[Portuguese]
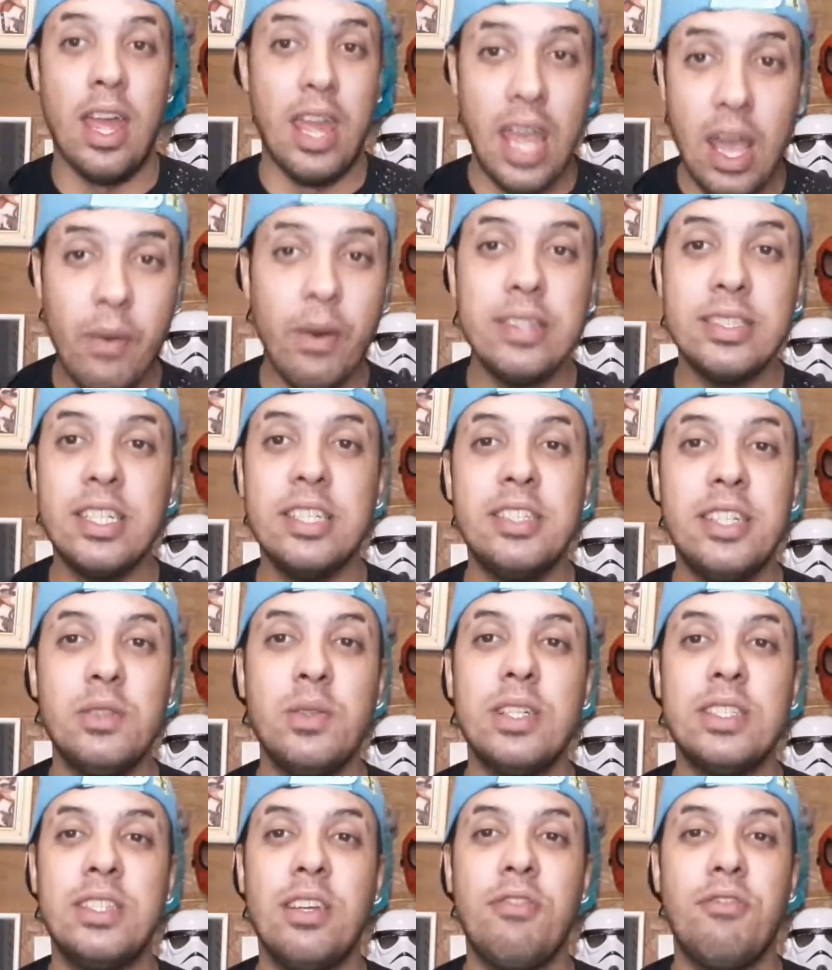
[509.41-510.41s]
Eu
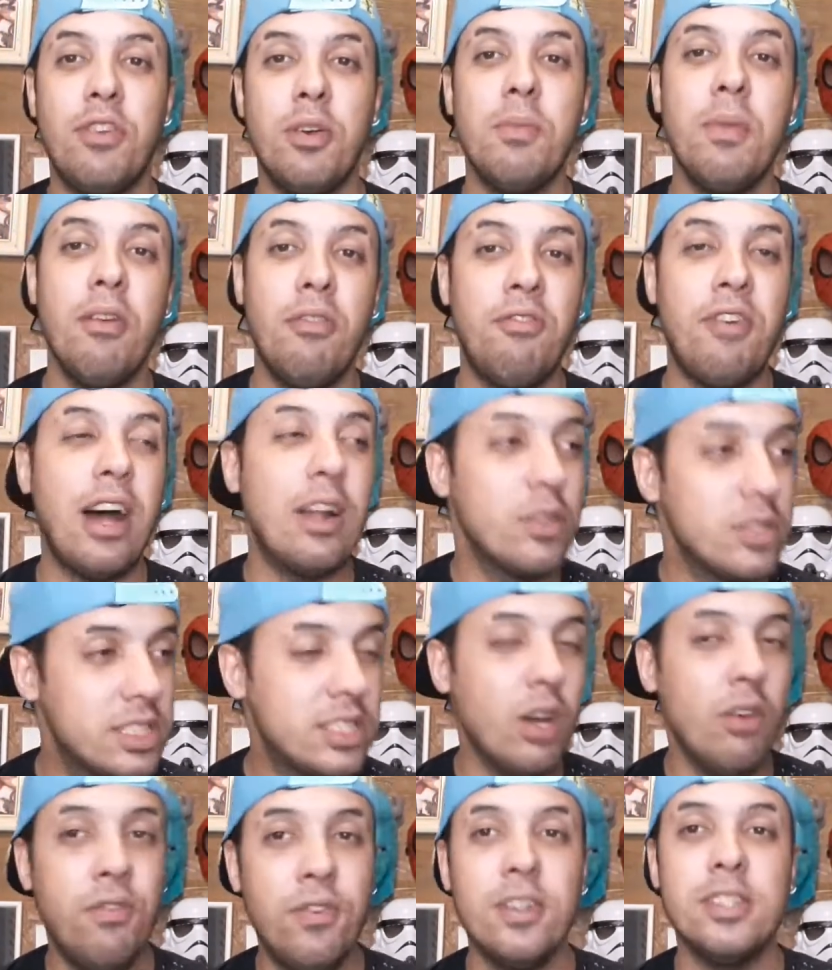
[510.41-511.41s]
assistindo esse filme, eu falo,
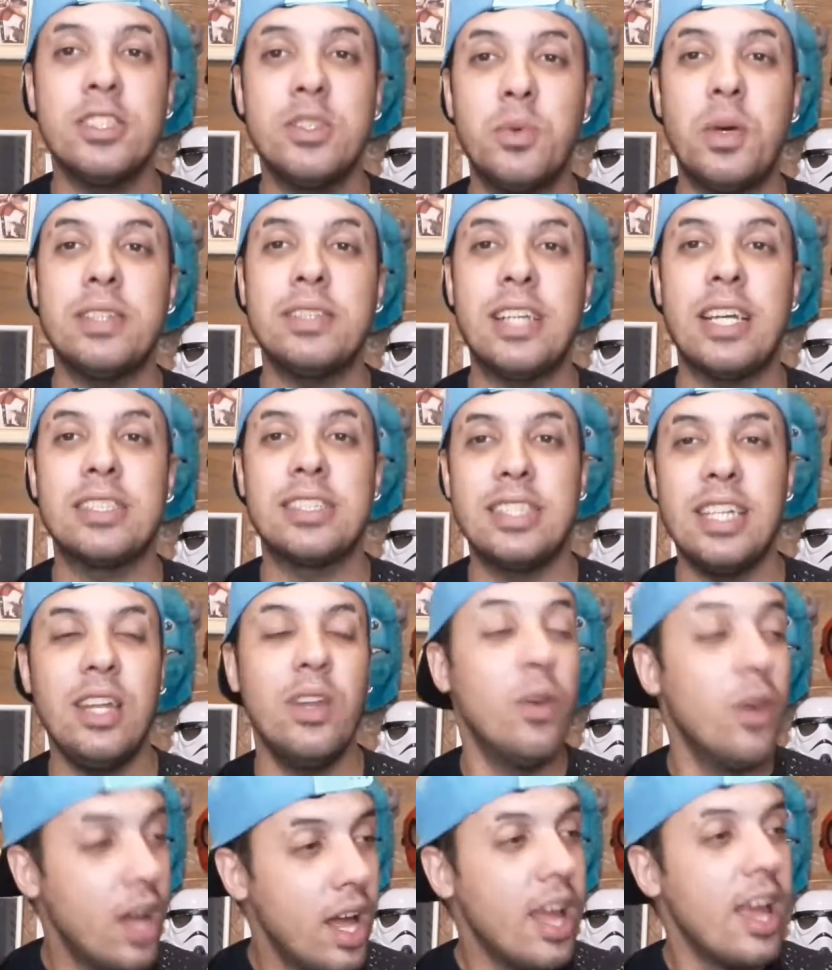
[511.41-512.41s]
se eu fosse um
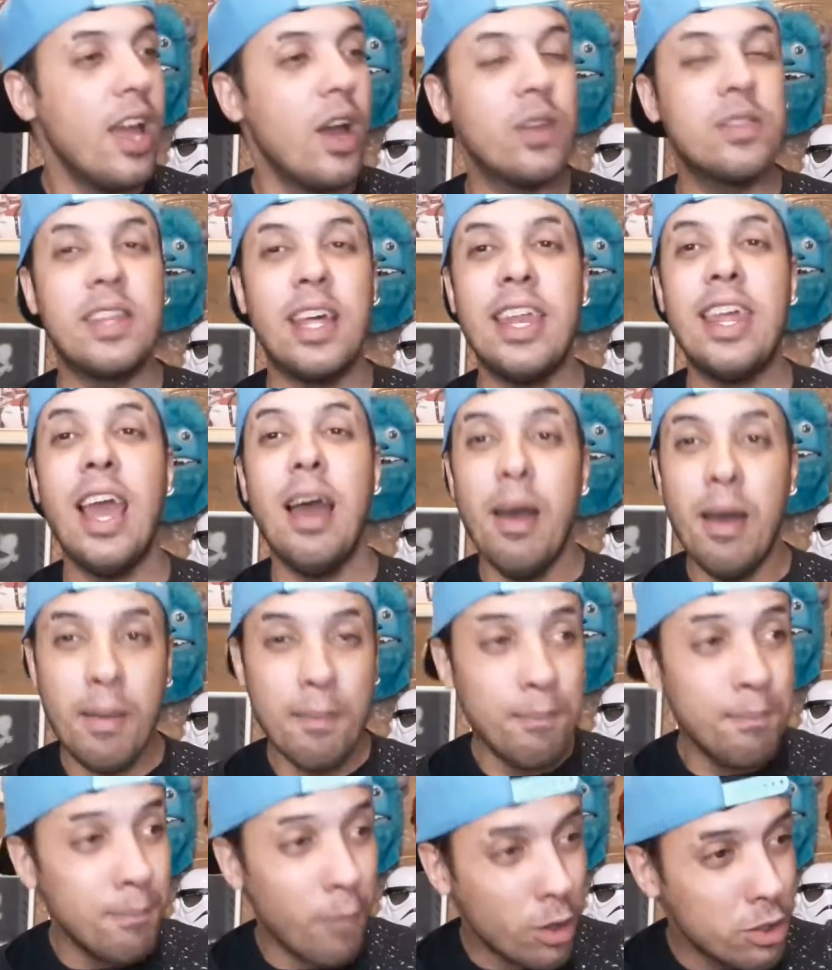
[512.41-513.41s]
assassino, eu teria
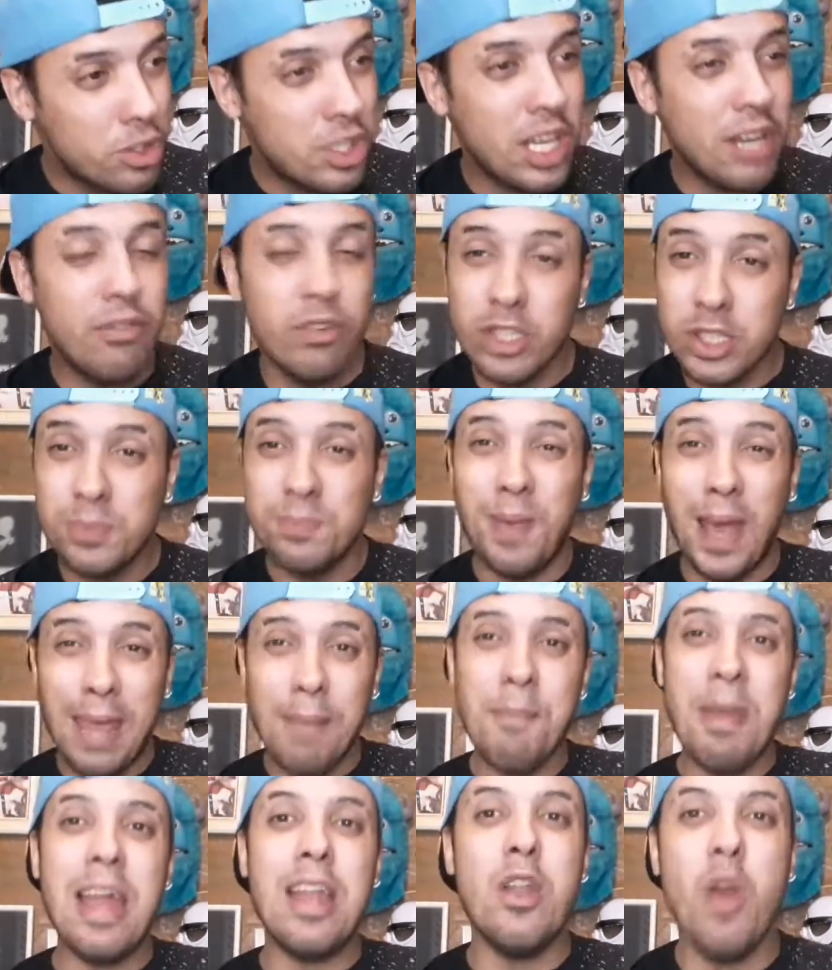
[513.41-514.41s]
motivos
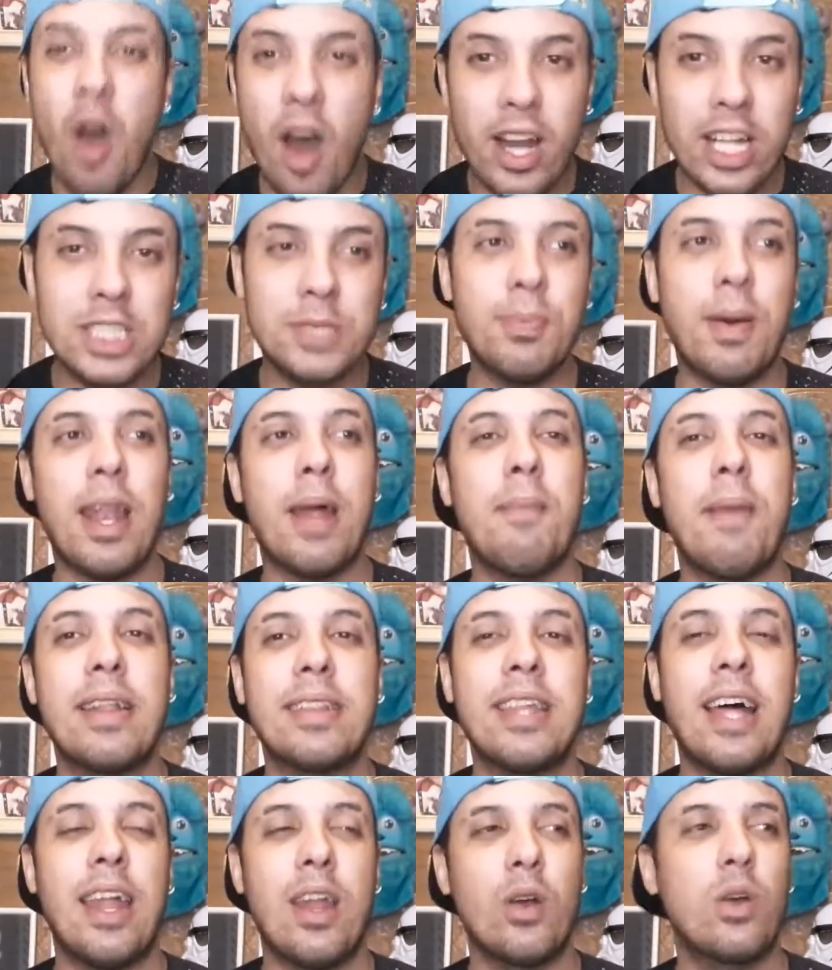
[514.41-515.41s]
bem melhores para
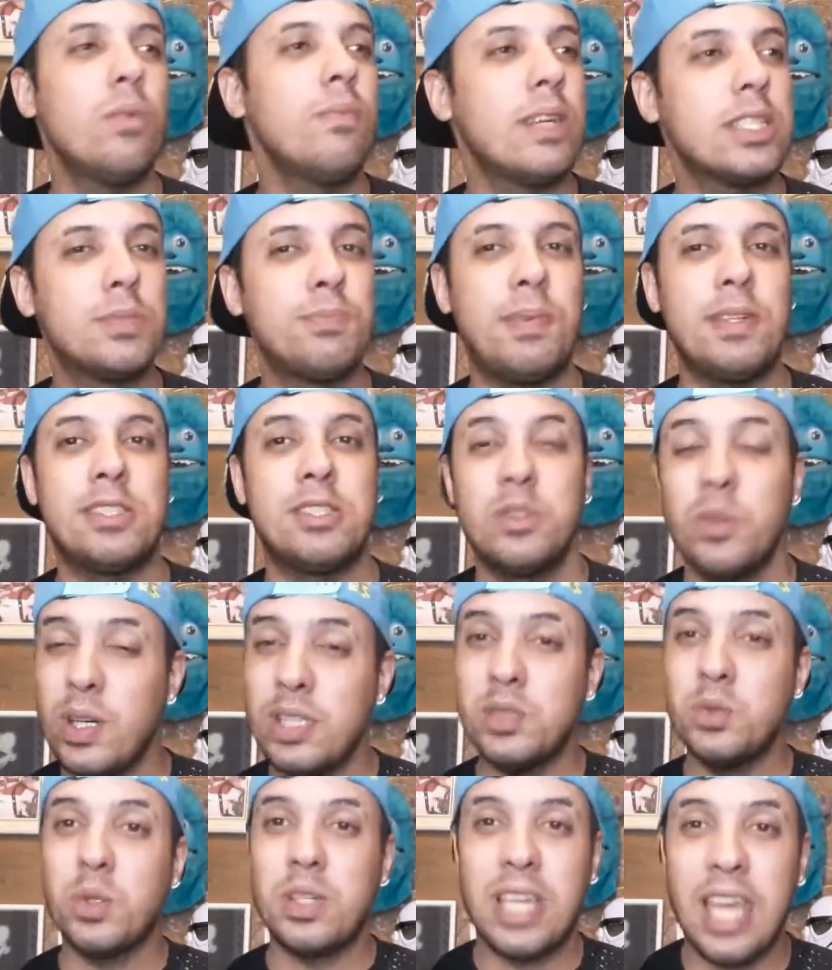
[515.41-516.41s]
matar algumas
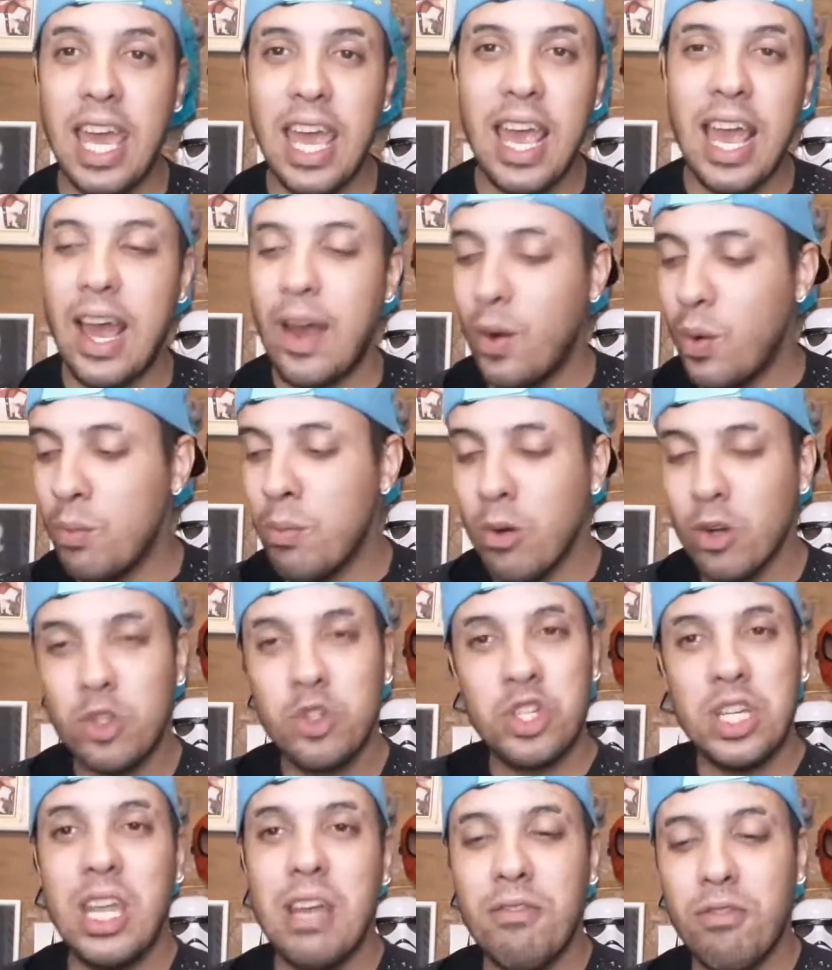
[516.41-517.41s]
pessoas do que o
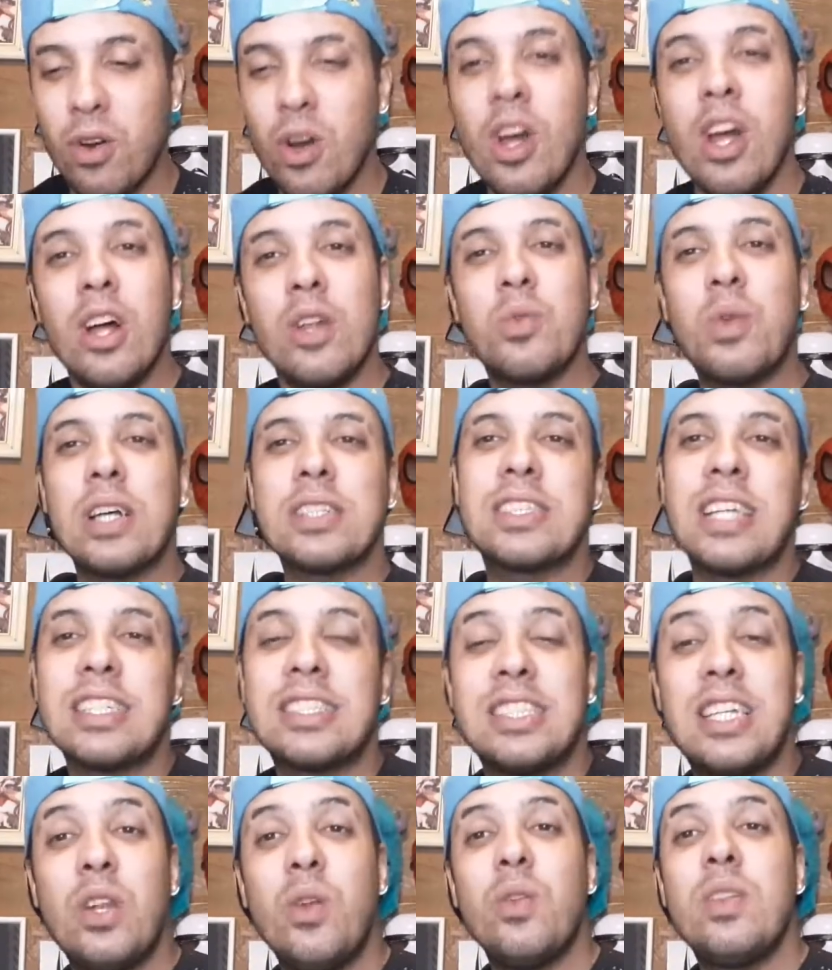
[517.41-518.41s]
motivo do
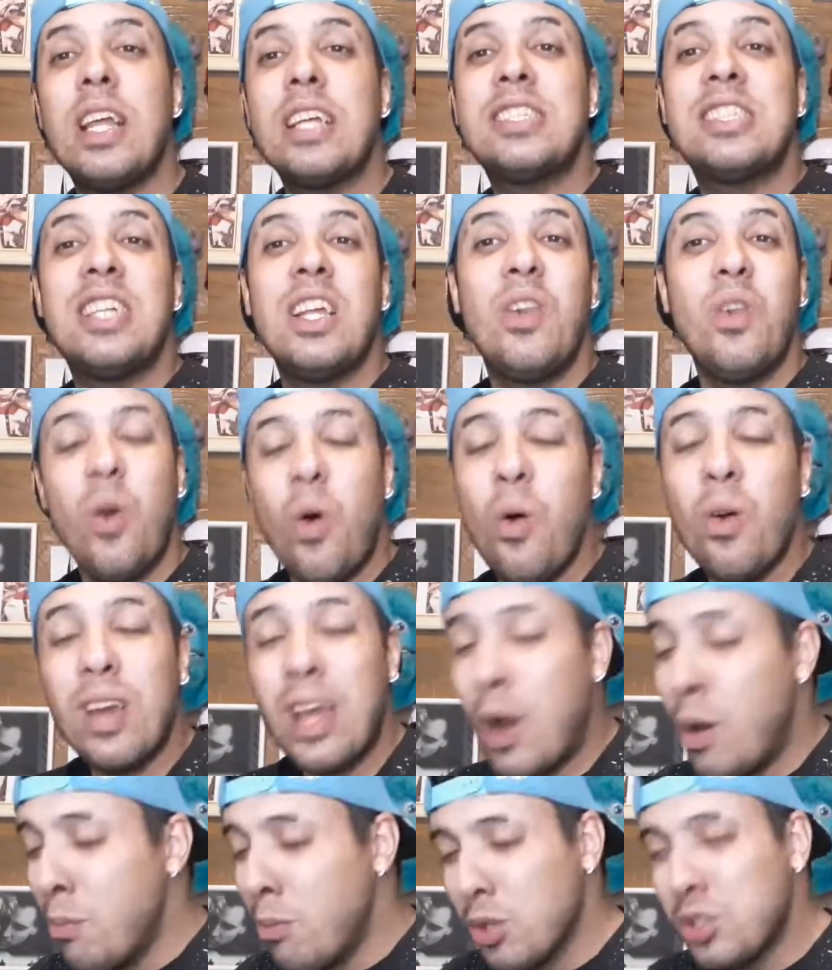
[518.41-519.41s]
assassino desse
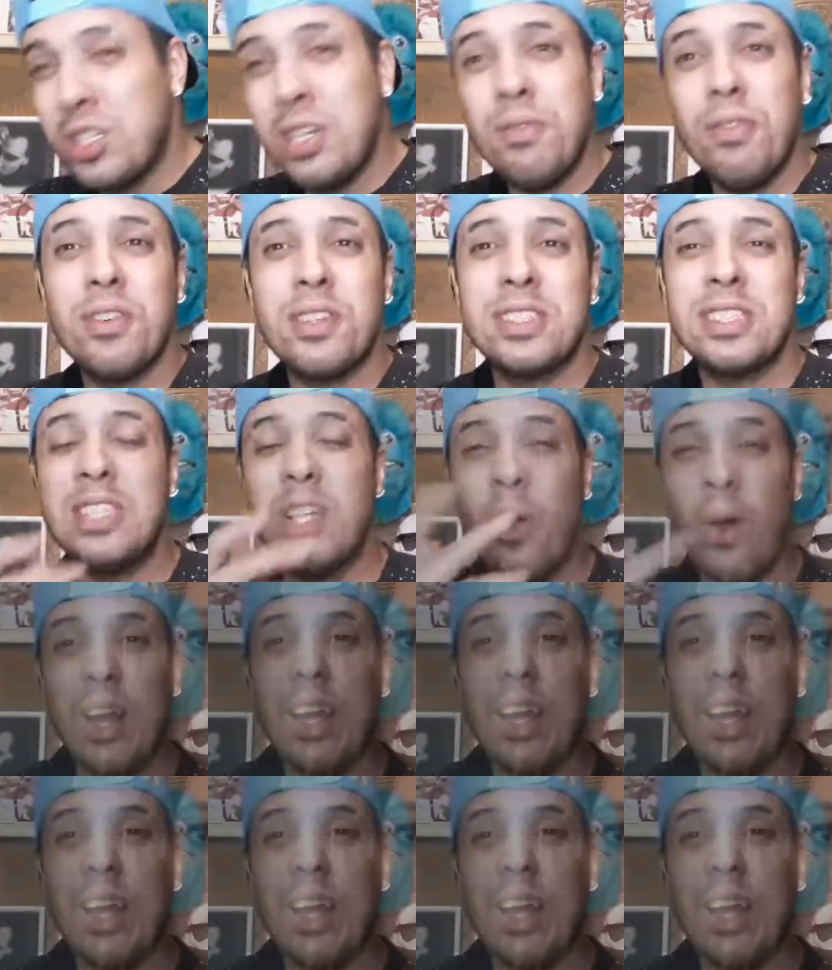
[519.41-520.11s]
longo. É um motivo que você